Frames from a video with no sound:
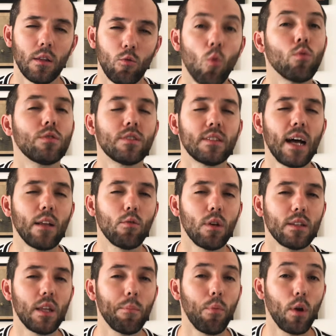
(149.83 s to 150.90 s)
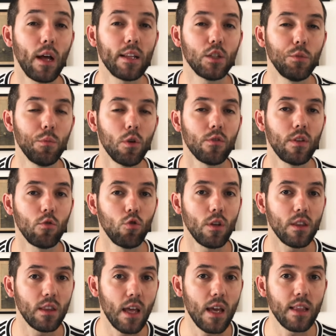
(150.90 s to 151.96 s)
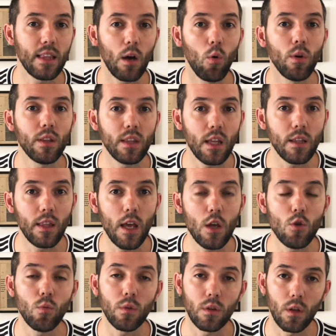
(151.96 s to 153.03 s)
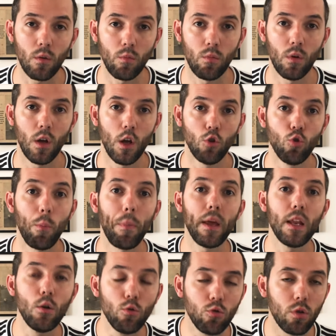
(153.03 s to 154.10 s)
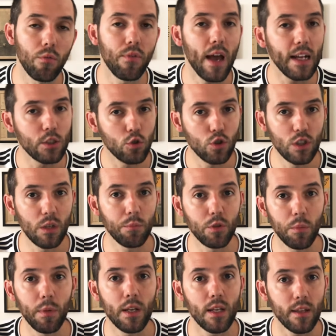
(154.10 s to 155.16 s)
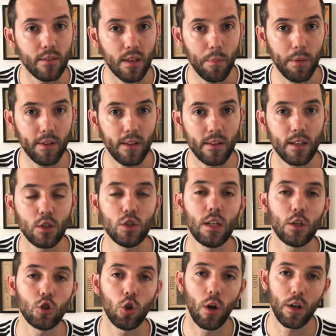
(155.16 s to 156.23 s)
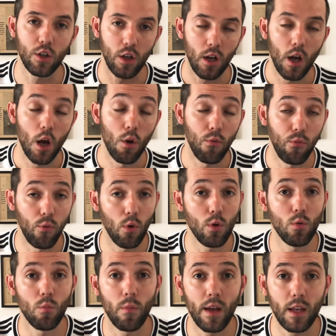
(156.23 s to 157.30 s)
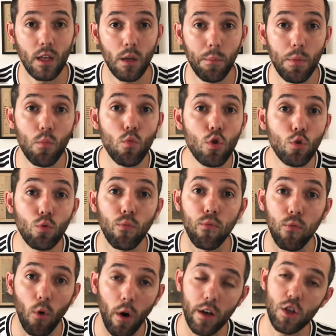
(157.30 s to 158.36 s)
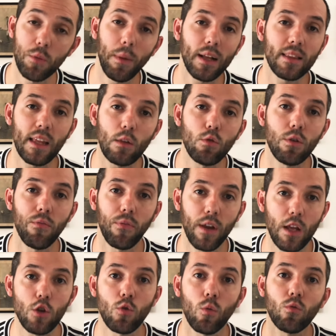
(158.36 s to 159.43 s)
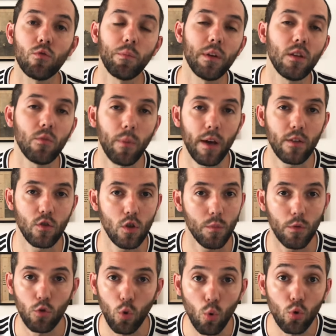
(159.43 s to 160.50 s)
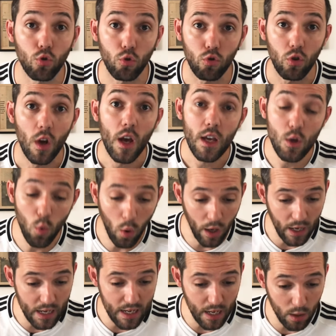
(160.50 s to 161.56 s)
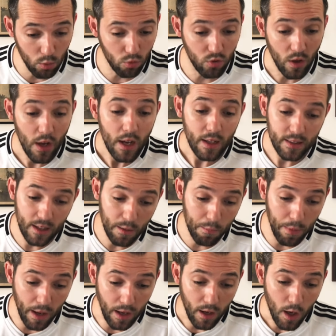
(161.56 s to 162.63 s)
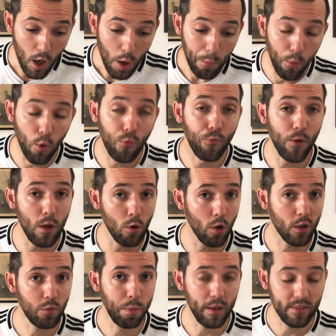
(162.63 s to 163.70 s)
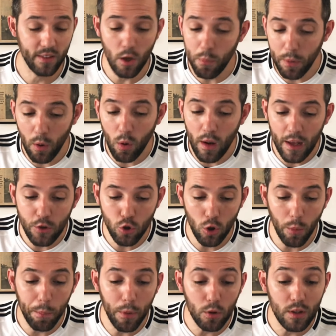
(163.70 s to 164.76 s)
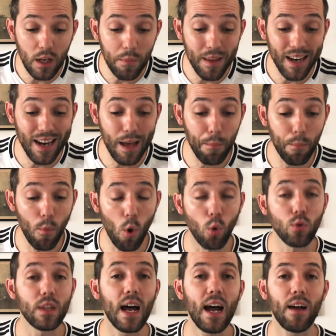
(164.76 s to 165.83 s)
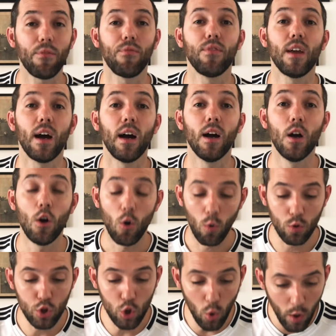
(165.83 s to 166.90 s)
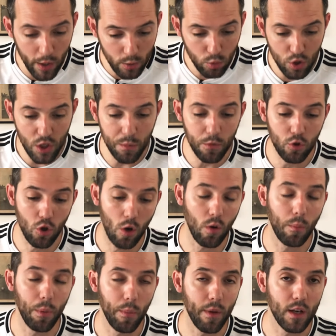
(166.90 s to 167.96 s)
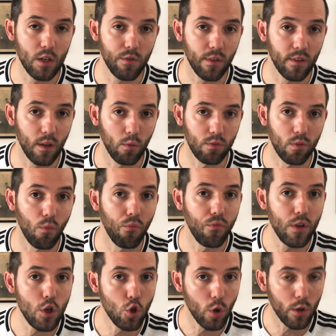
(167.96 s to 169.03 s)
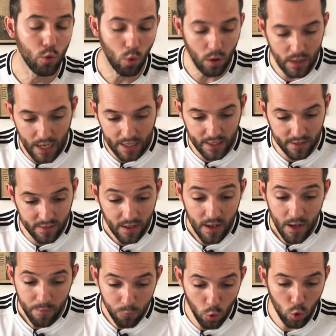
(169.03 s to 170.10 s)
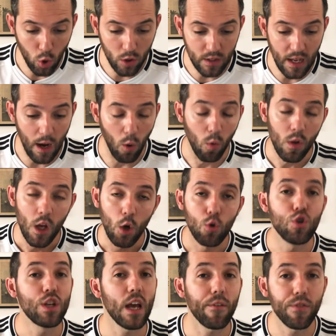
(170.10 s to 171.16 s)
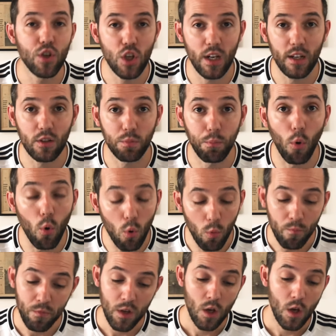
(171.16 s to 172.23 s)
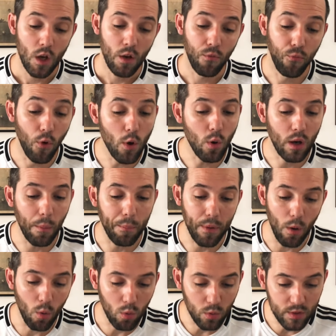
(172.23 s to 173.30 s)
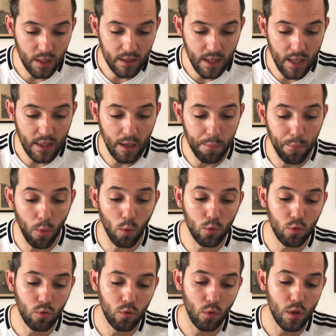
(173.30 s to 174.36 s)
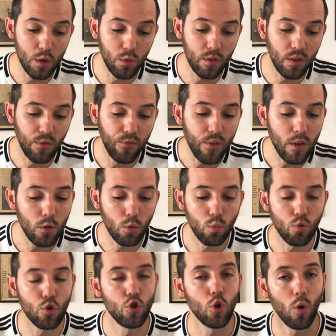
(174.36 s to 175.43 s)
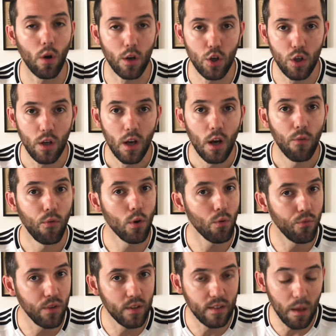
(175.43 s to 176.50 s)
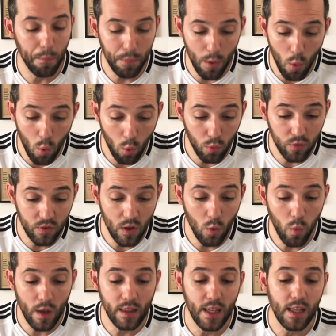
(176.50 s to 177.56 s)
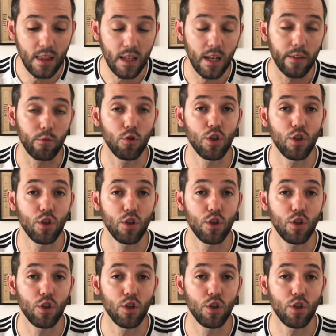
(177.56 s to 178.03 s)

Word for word: conquistado na temporada de 1980-81. Então, no período soviético, o Dinamo Tbilisi, representante da Geórgia, foi uma equipe muito forte, batendo de frente com os principais times russos e ucranianos também. Por fim, o nosso passeio pelo leste europeu termina na Moldávia onde oito times jogam a primeira divisão, são 28 rodadas no total. O Sheriff Tiraspol foi o campeão com 70 pontos e o Esfinto George foi o vice-campeão com 53.